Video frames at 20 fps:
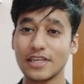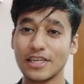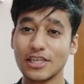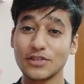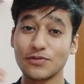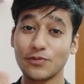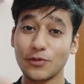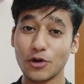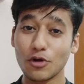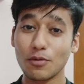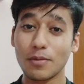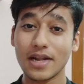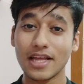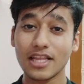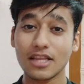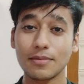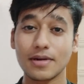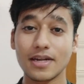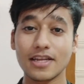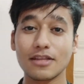इस वीडियो
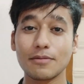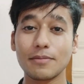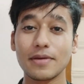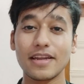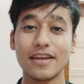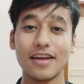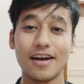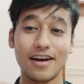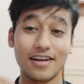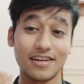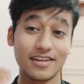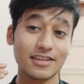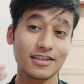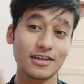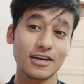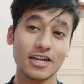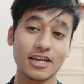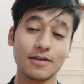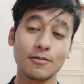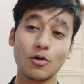बनाते बनाते मेरी हालत
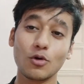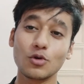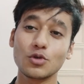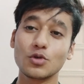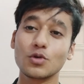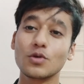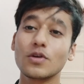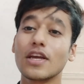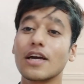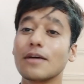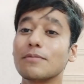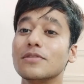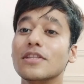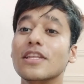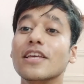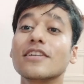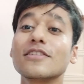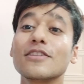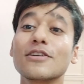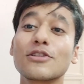खराब हो चुकी है आप
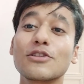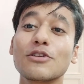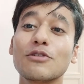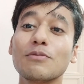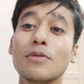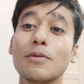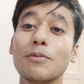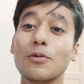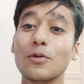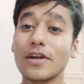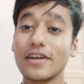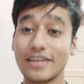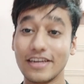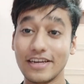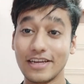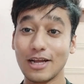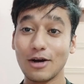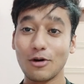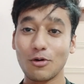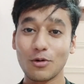देख सकते हो मैं पूरा
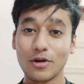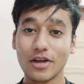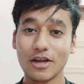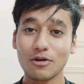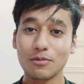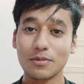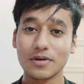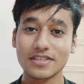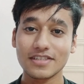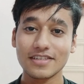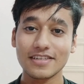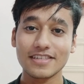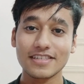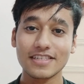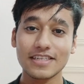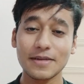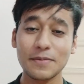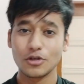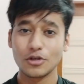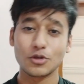गीला हो गया हूँ पसीने
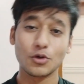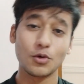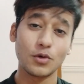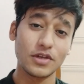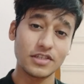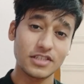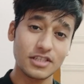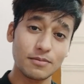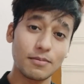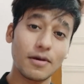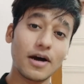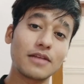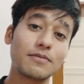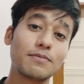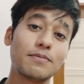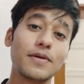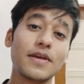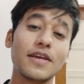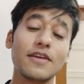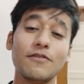से सो so, इसी
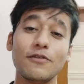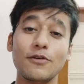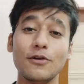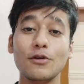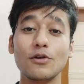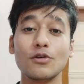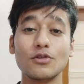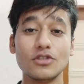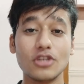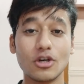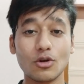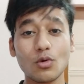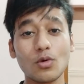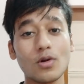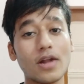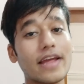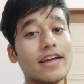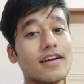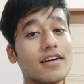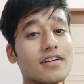बात पे वीडियो जरूर
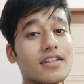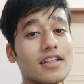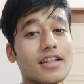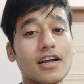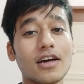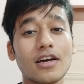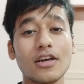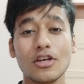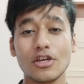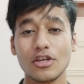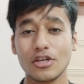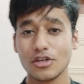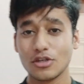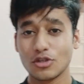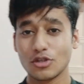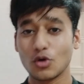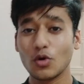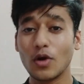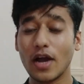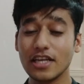लाइक कर देना
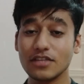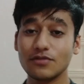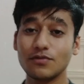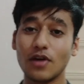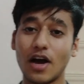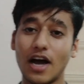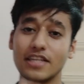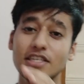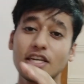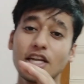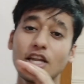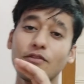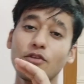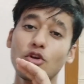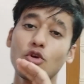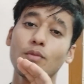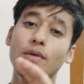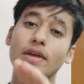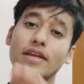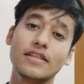सो so गाइज आज के लिए
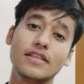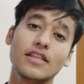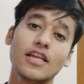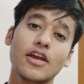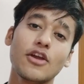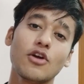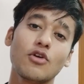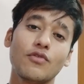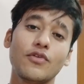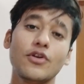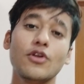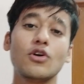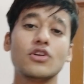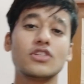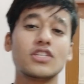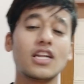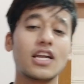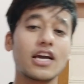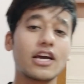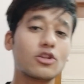वीडियो में इतना ही और वीडियो
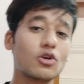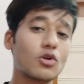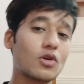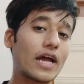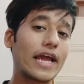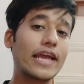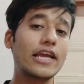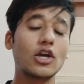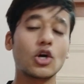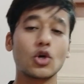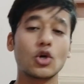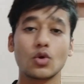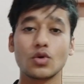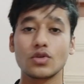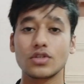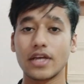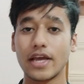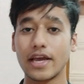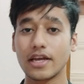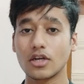अच्छा लगे तो लाइक करो
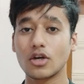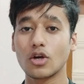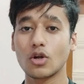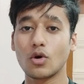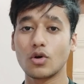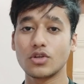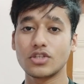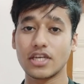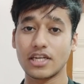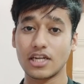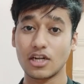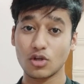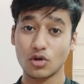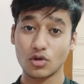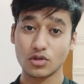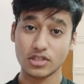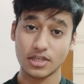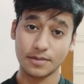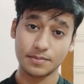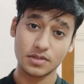शेयर करो और चैनल
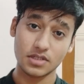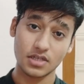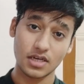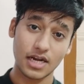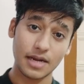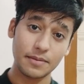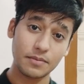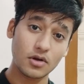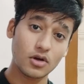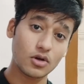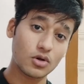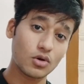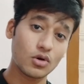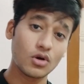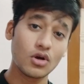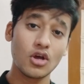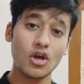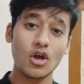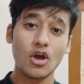को सब्सक्राइब करो